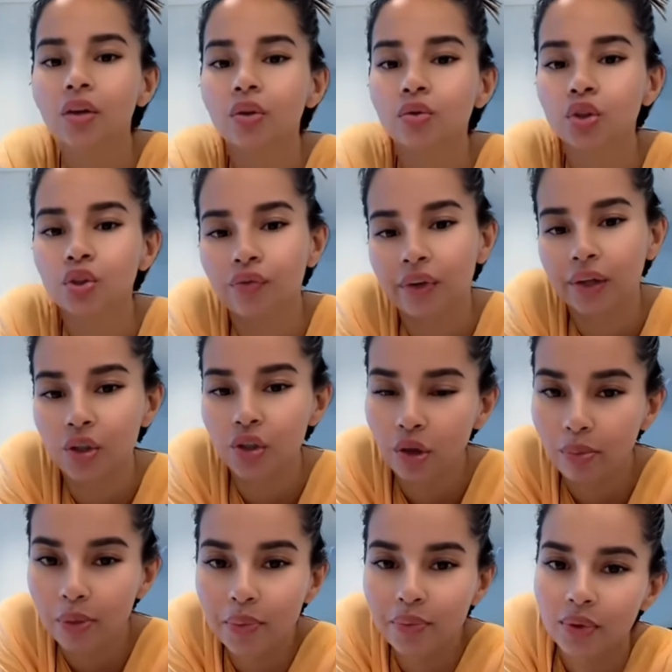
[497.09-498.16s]
Donc je vais faire une
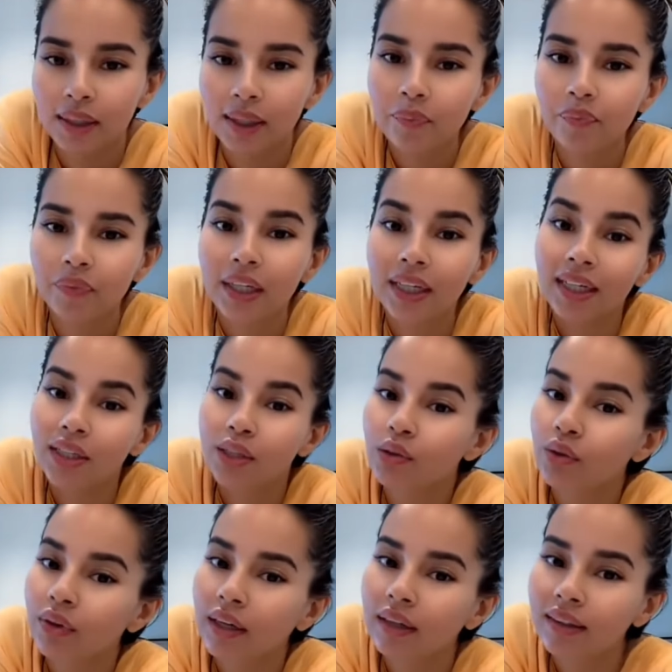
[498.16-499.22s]
shorba au poulet. Je vais
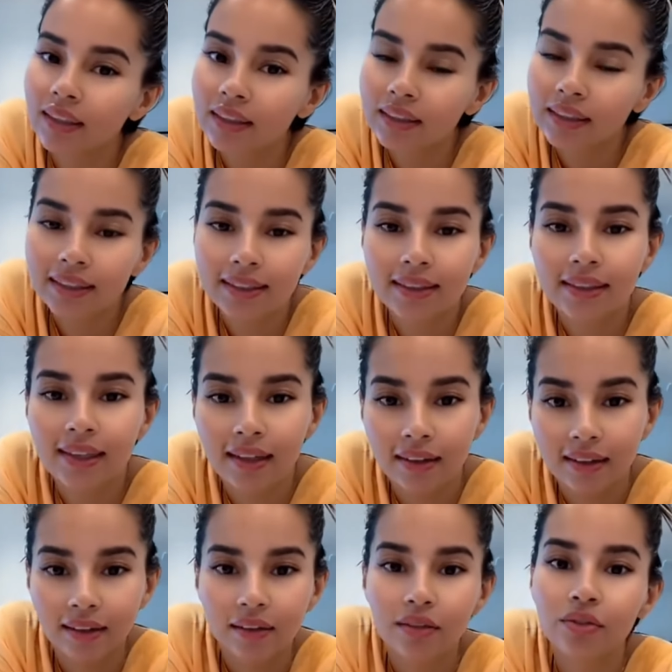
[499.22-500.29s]
faire des cheese naan
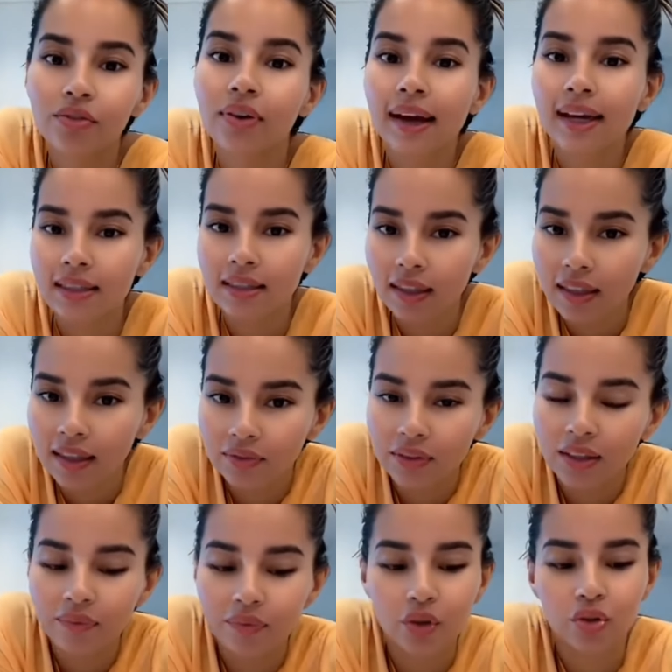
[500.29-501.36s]
farcis les
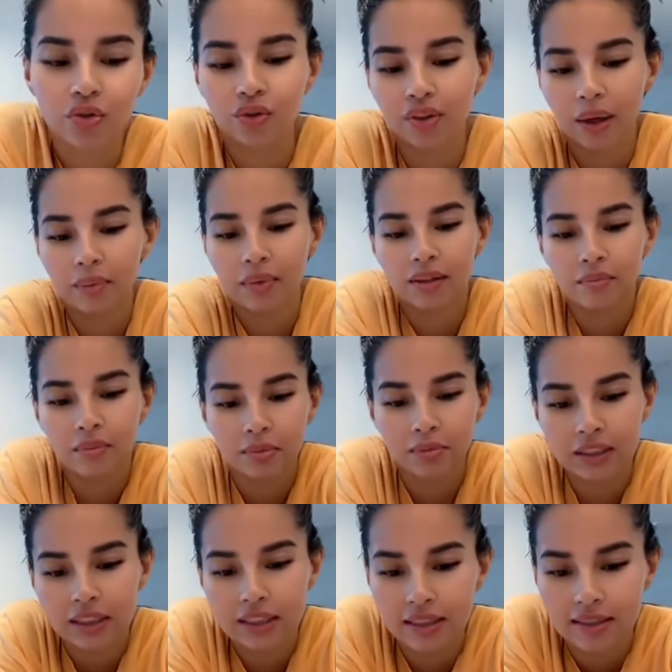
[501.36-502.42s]
filles. Donc je vais faire mes,
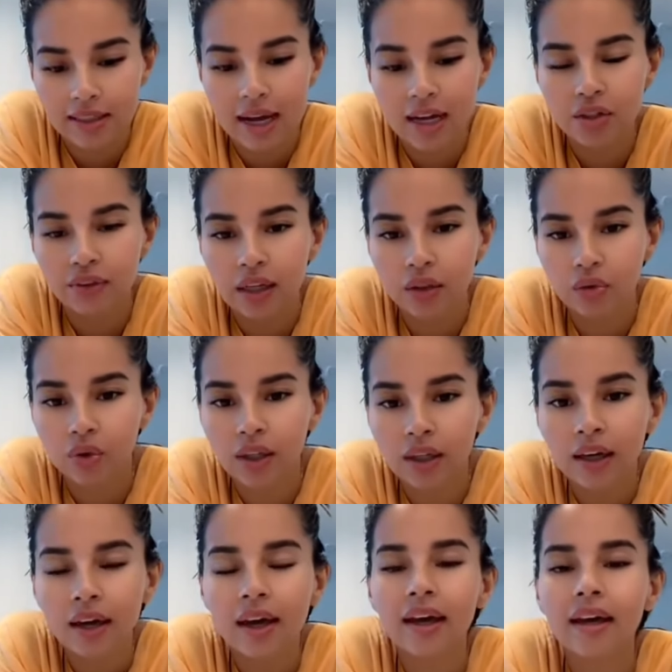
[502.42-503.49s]
petites cheese je vais les cuire.
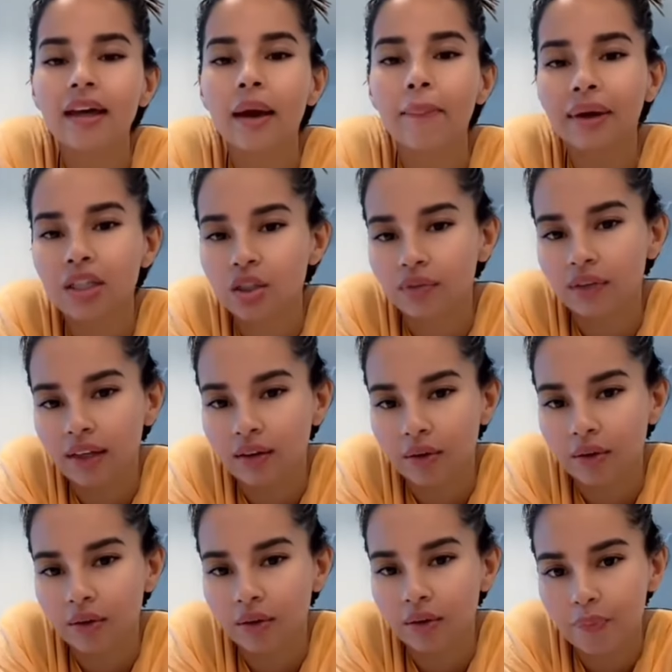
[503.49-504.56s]
Et après, je vais les, euh,
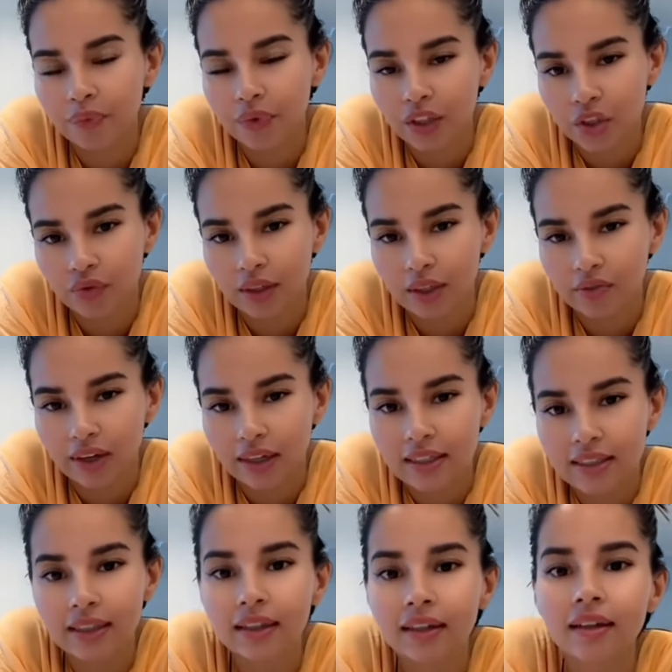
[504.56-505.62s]
je vais les
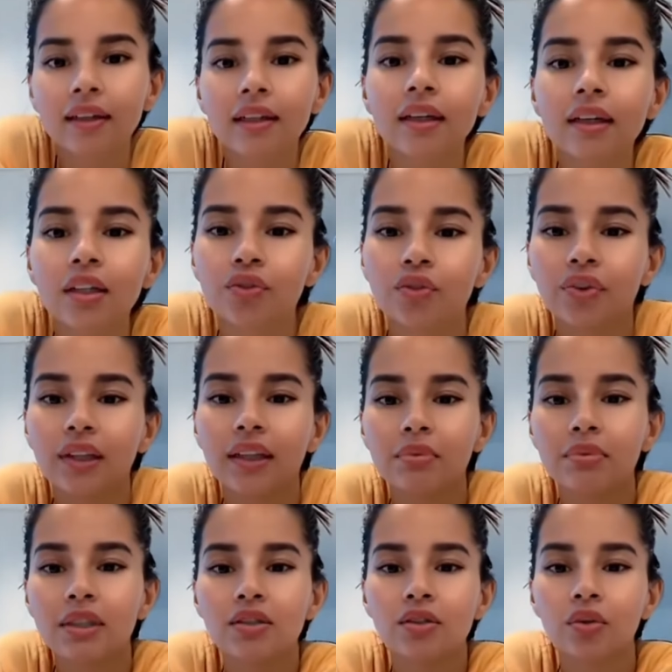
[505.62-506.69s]
farcir. Je vais faire des
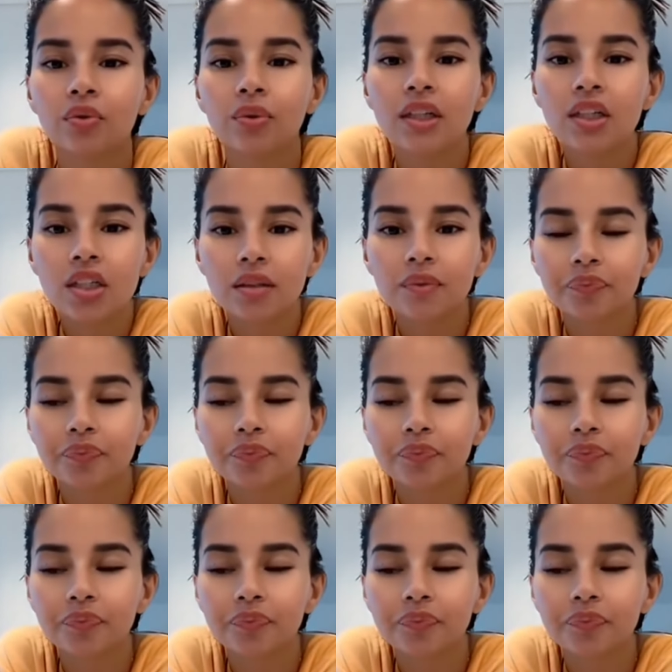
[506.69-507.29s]
petits sandwichs.